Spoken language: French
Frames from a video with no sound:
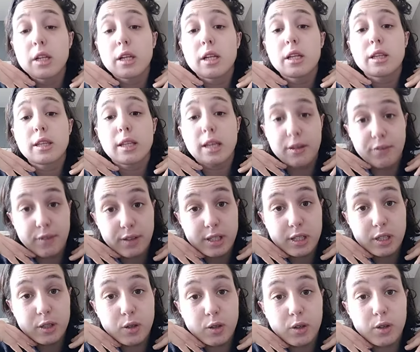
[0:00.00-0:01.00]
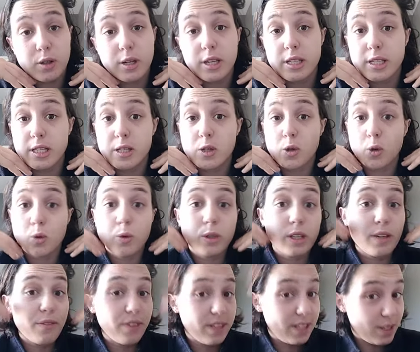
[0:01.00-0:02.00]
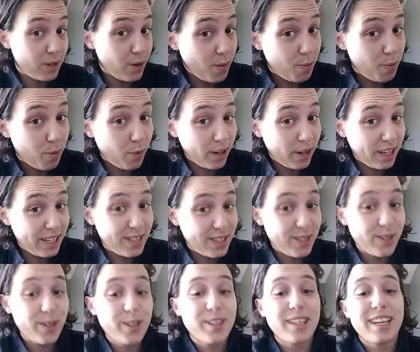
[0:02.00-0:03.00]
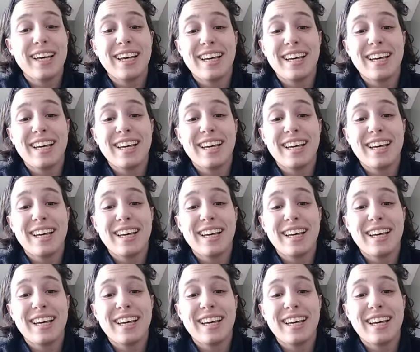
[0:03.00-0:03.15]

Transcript: très fatigant et c'est surtout très fatigant pour les autres.